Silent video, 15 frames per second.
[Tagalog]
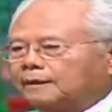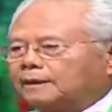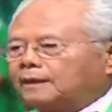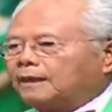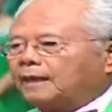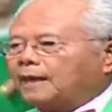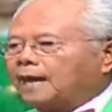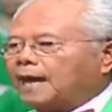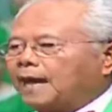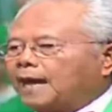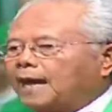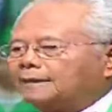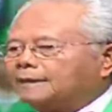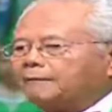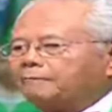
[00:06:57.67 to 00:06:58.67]
Ang
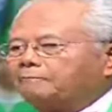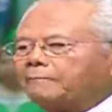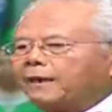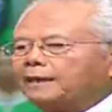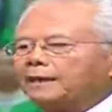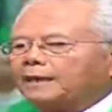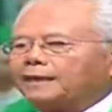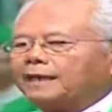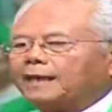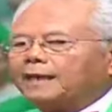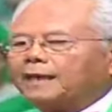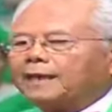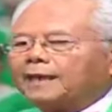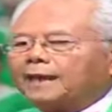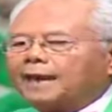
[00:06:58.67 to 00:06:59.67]
ating pandinig
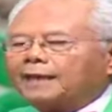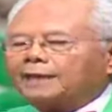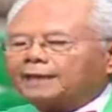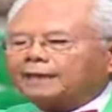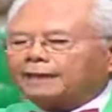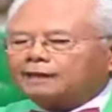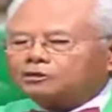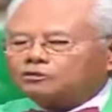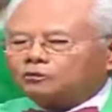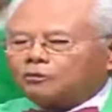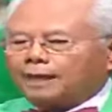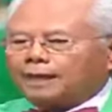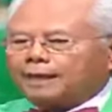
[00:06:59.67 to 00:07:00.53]
kay Kristo lang.